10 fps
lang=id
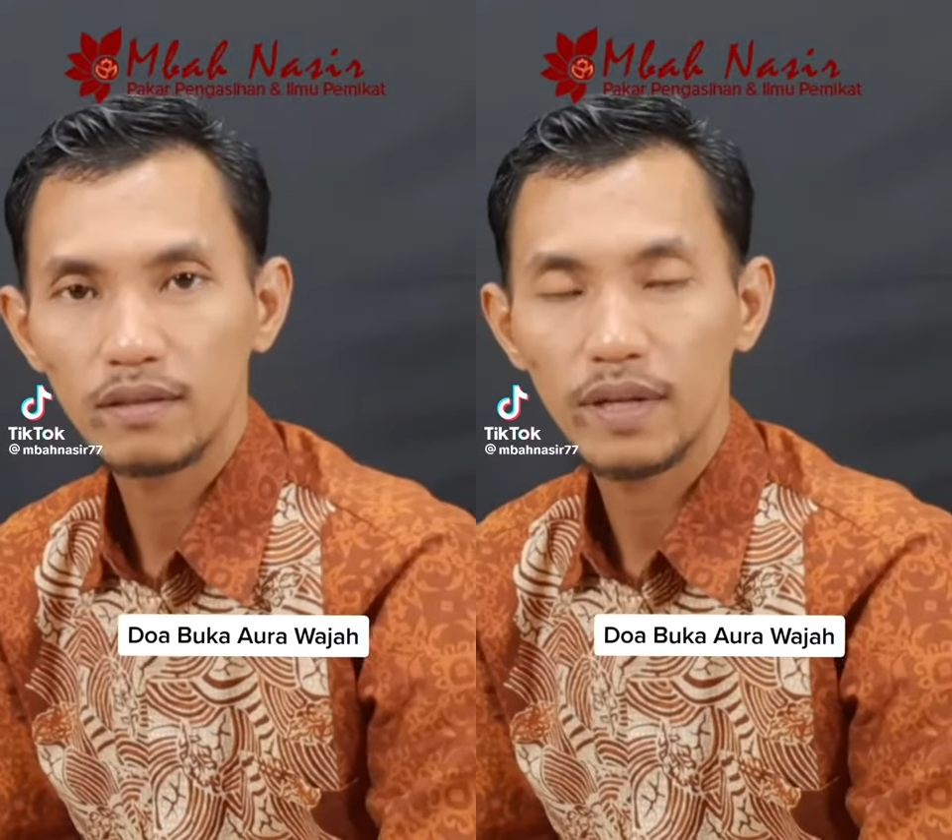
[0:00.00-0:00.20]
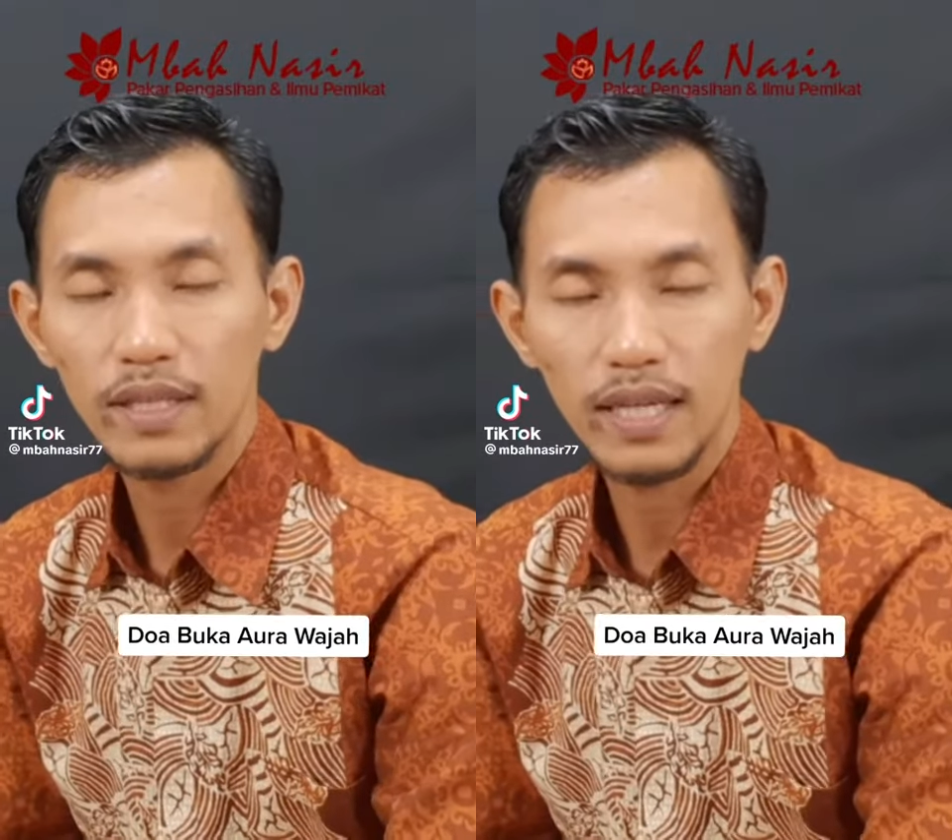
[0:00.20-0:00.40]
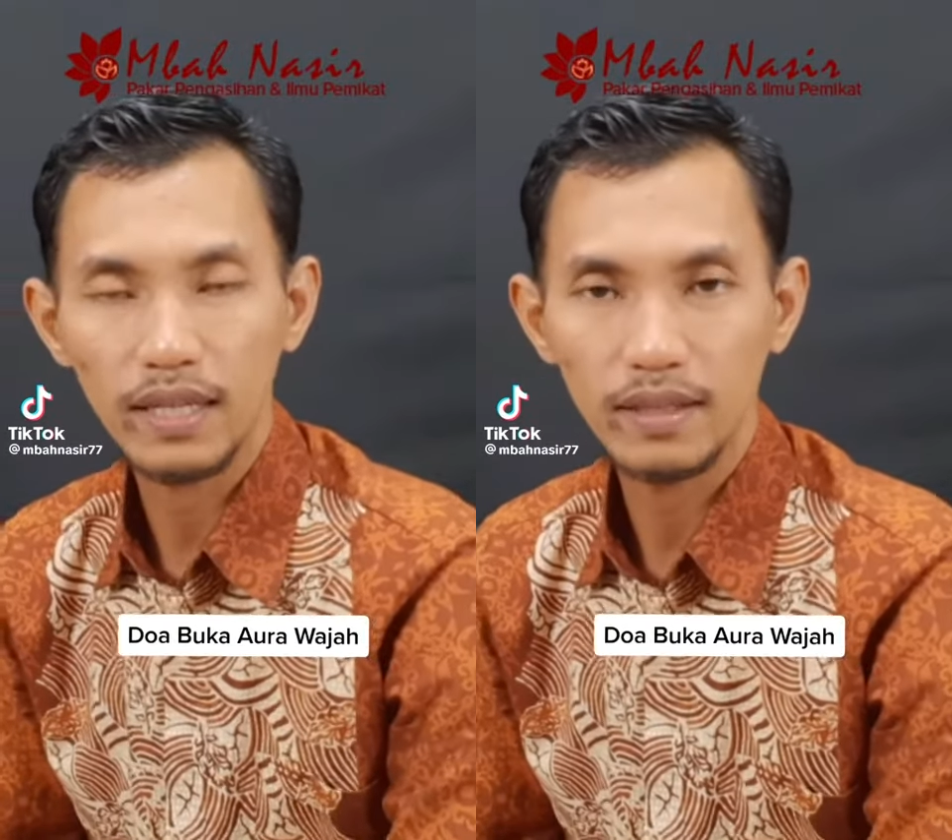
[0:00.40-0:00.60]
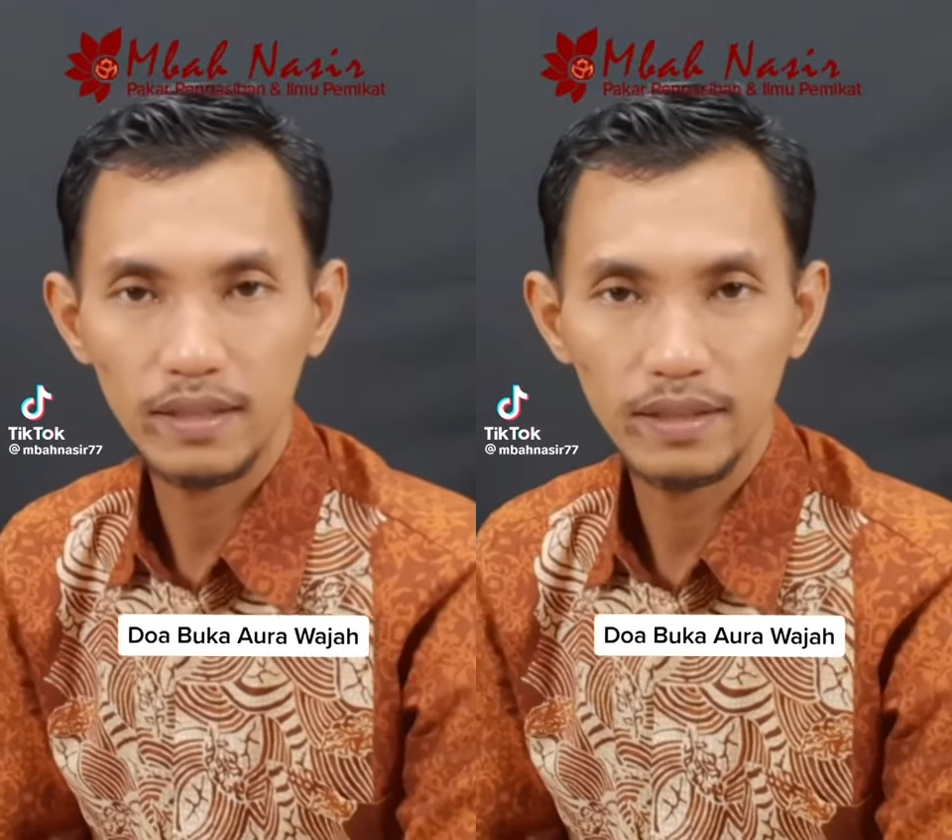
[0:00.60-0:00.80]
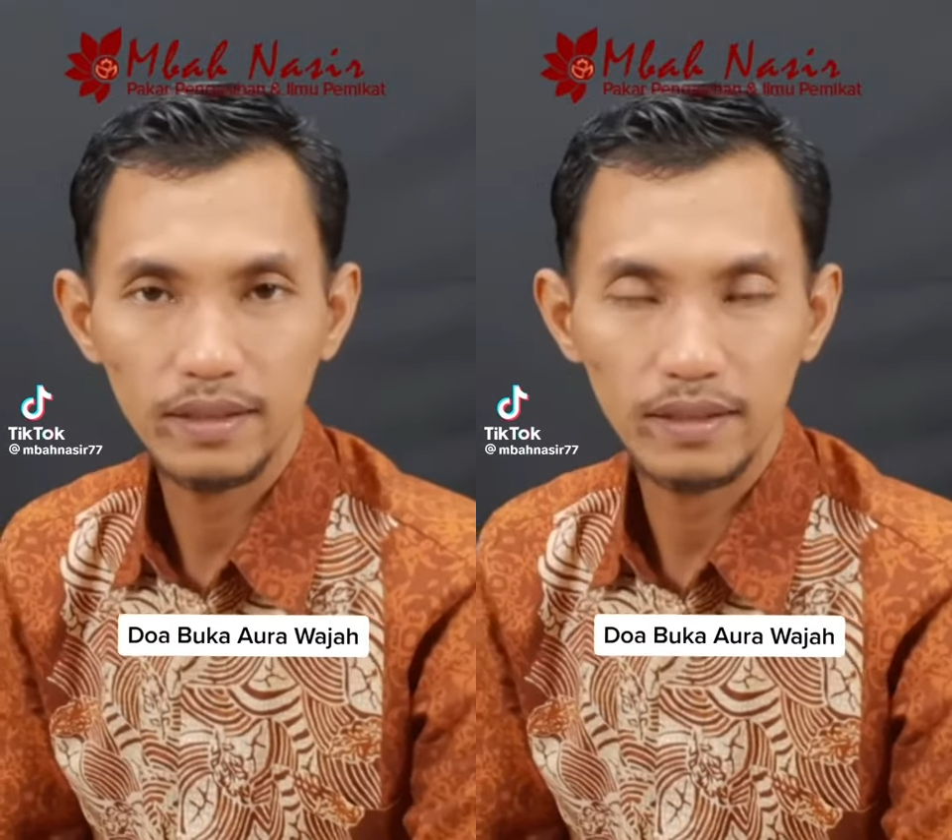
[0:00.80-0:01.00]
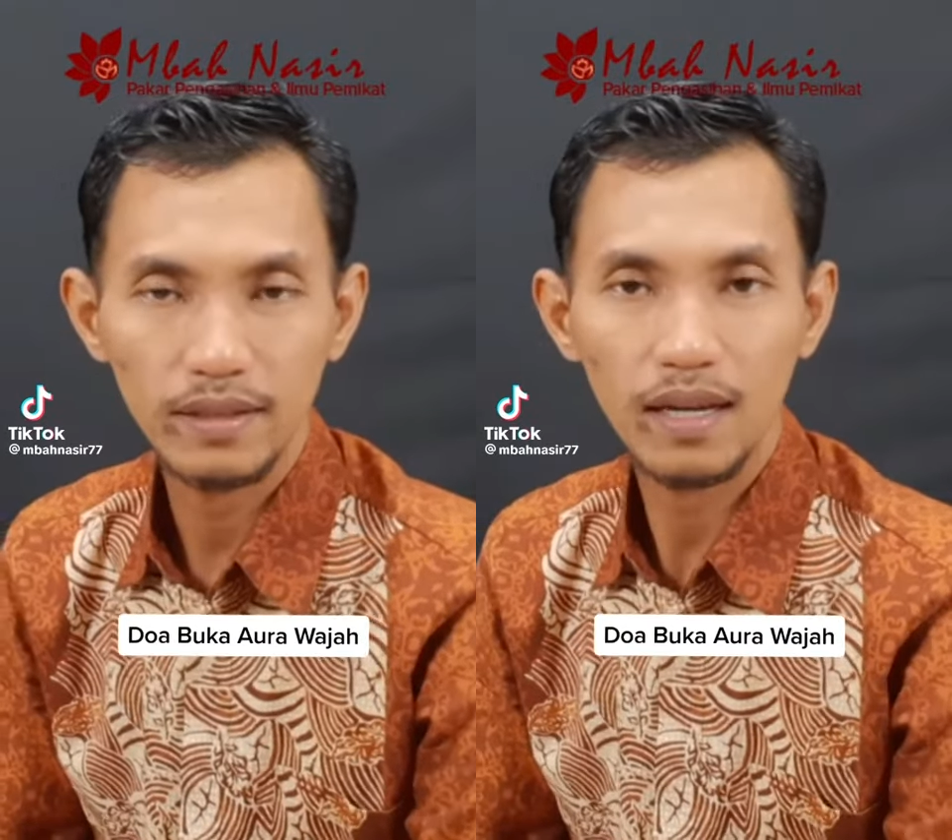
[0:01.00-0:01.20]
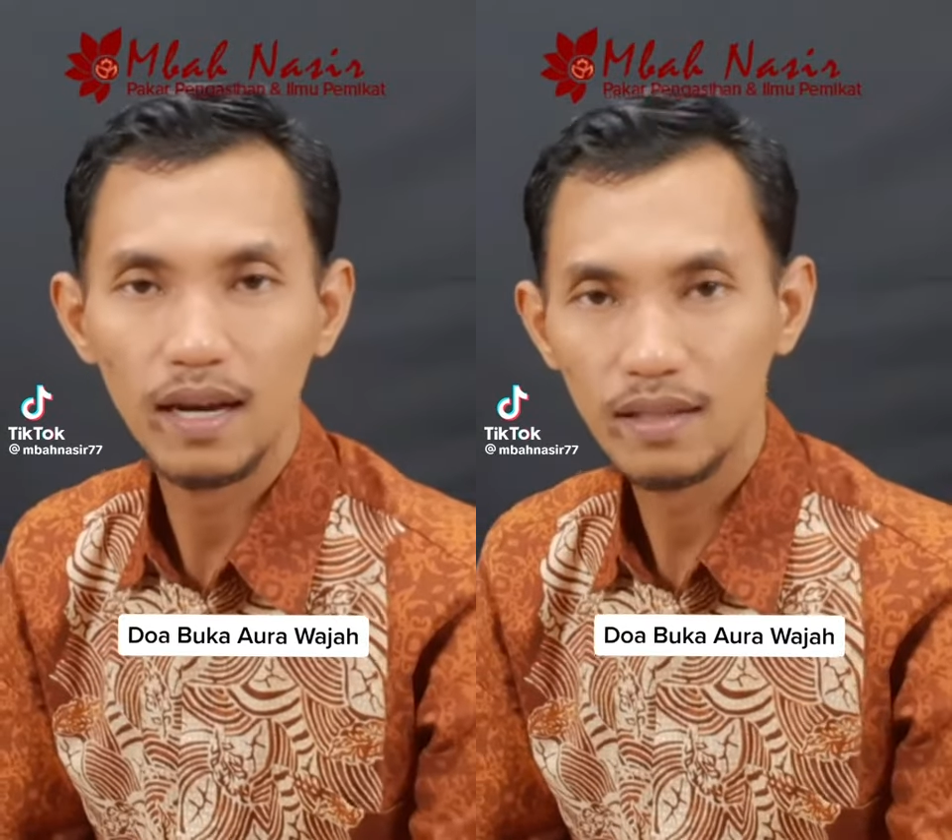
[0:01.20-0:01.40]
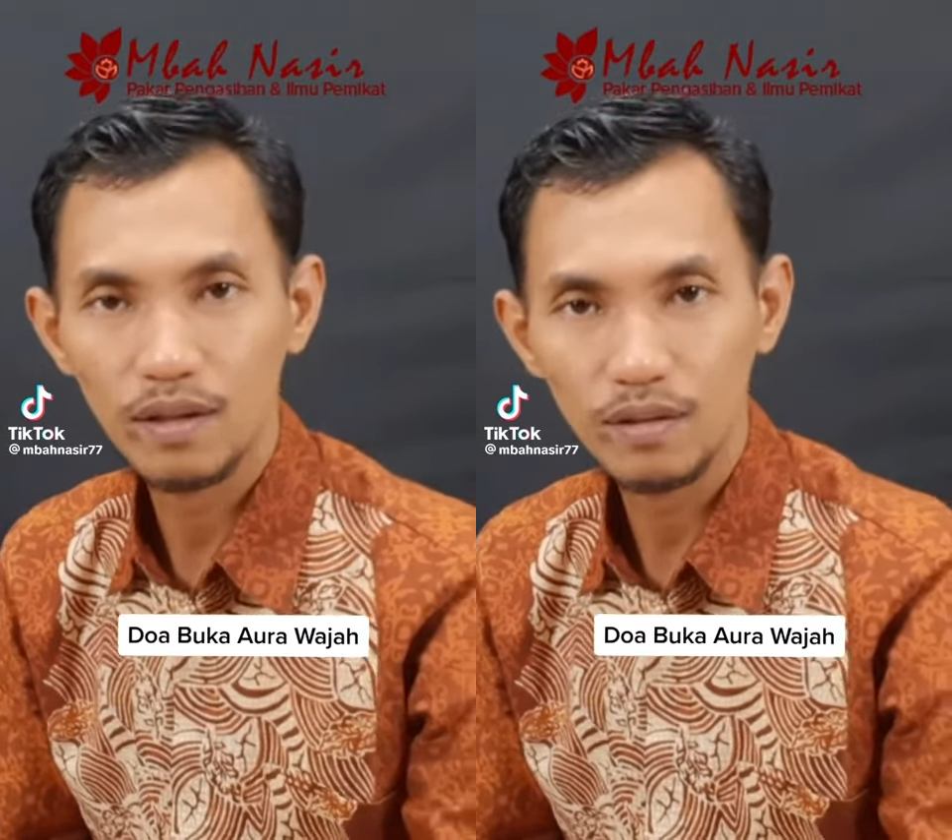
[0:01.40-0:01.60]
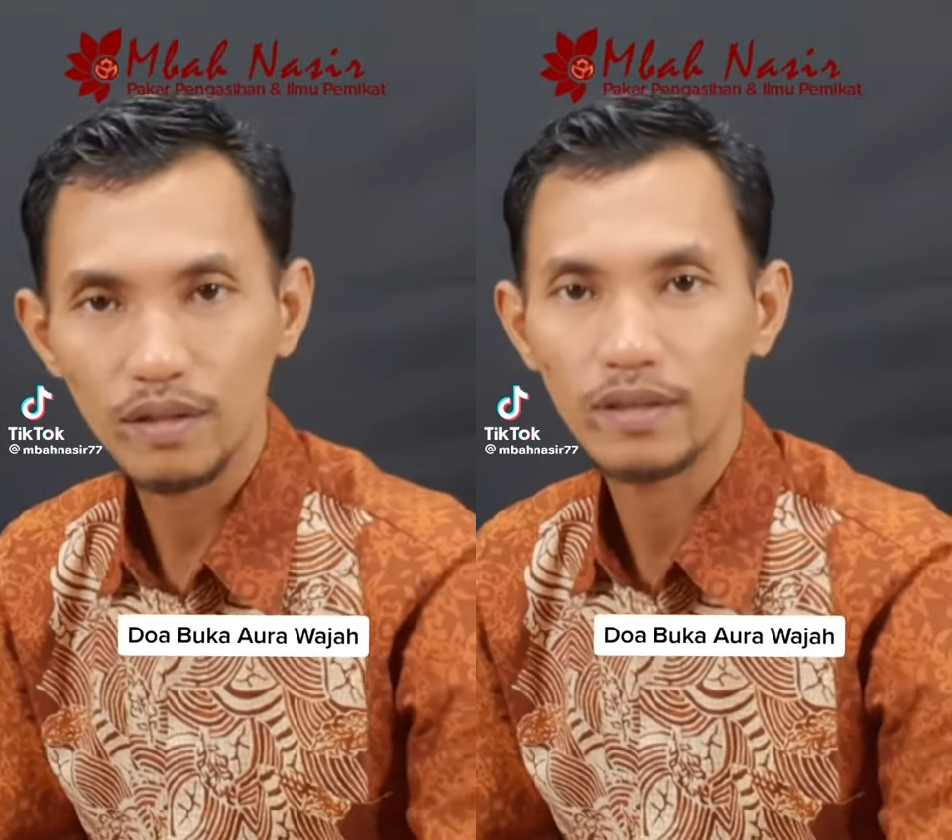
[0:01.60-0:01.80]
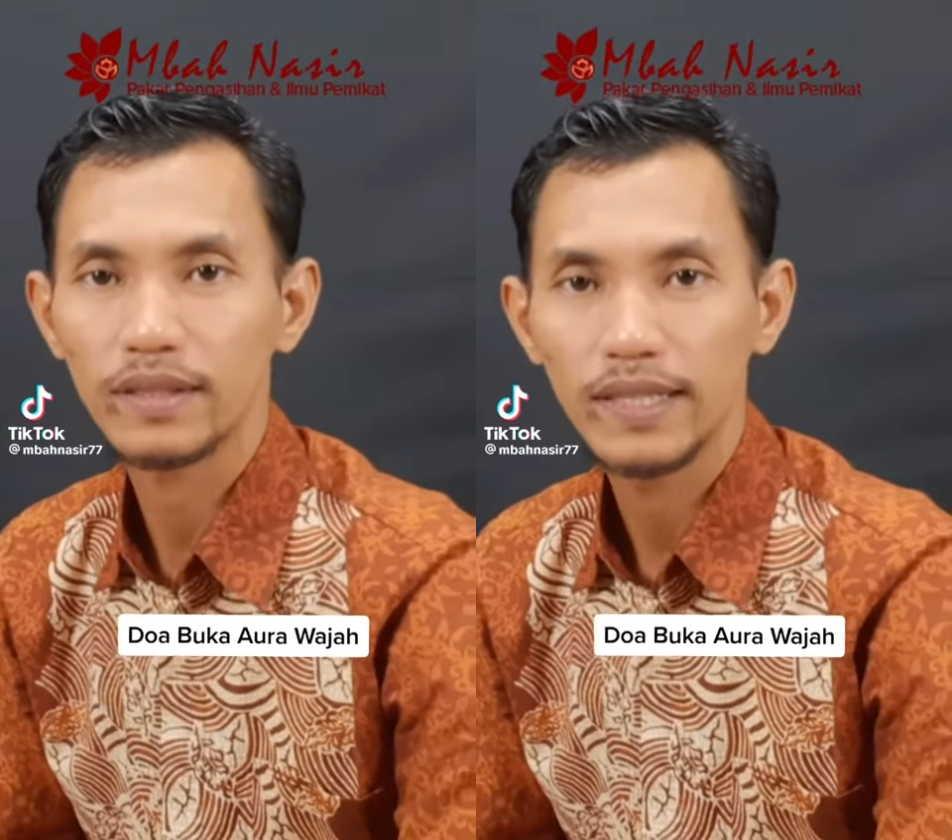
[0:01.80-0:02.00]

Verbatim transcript: wajah ini sangat cocok